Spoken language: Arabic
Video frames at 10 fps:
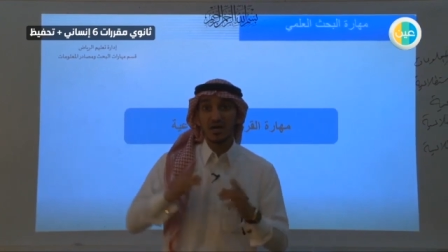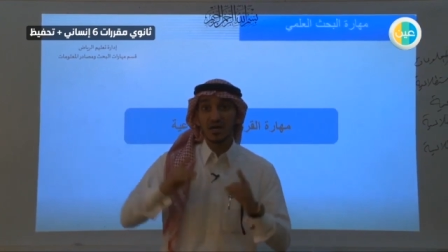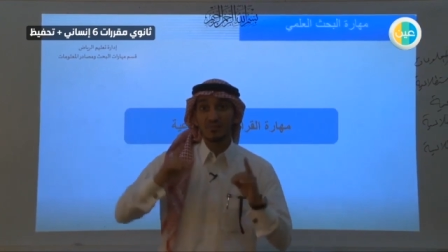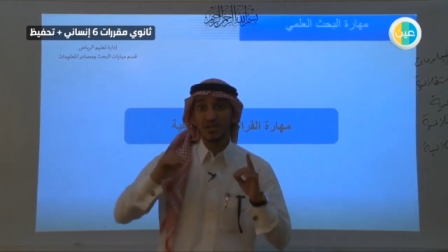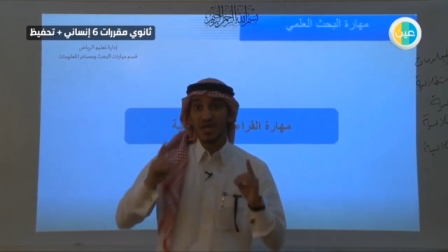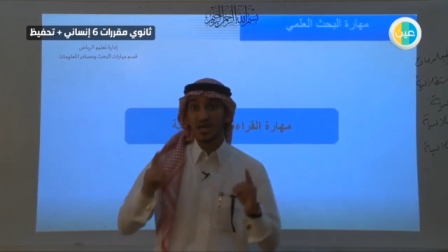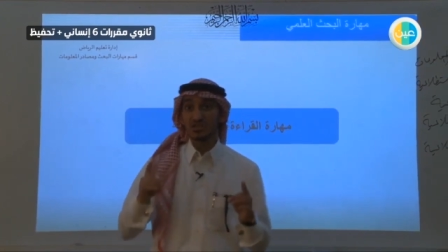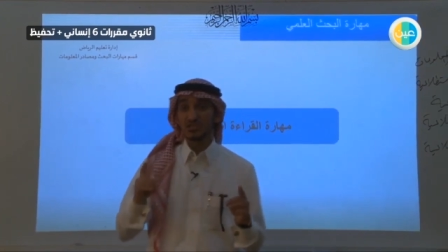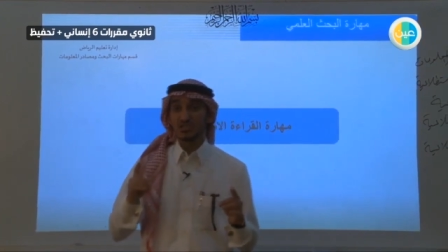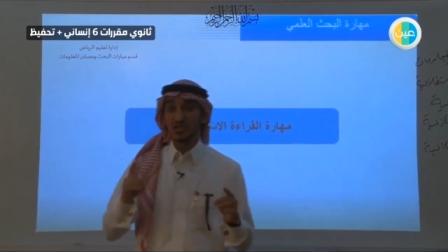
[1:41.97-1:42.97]

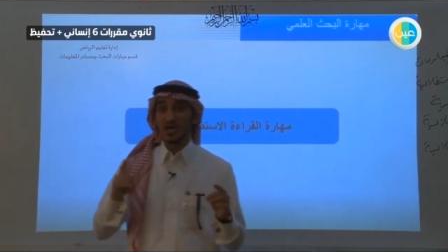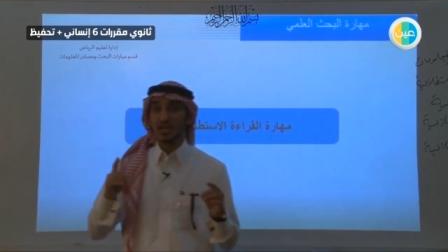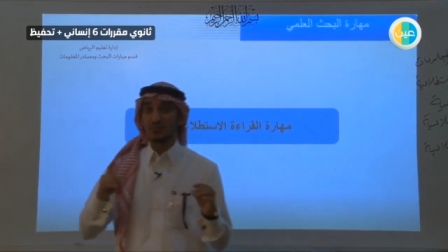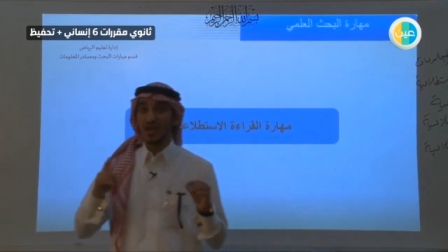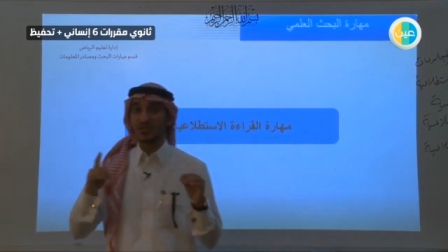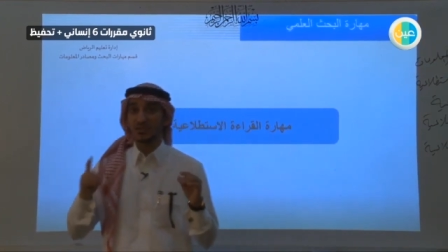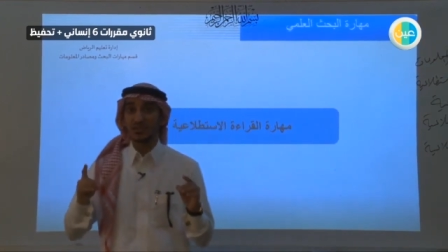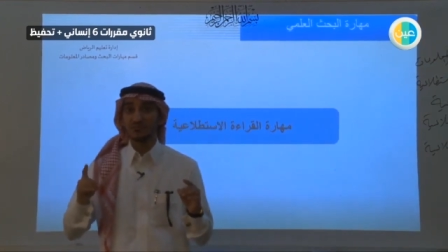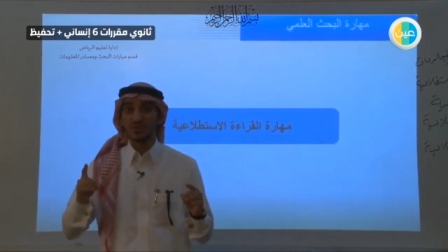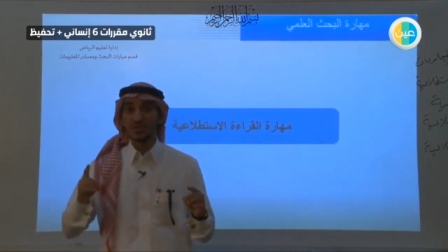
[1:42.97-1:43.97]
مناهج البحث
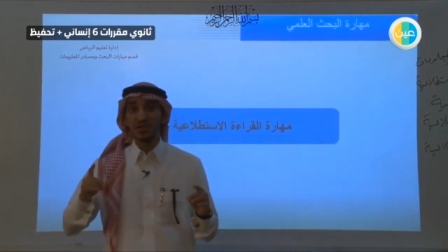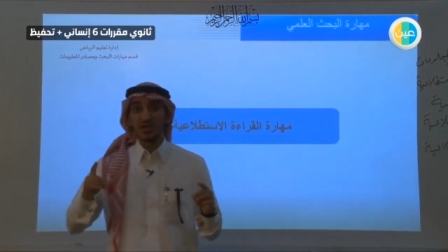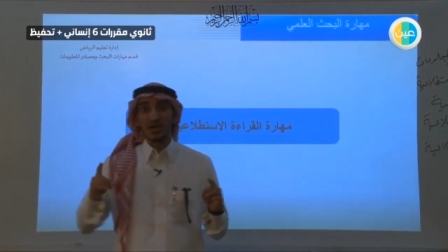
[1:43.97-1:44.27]
العلمي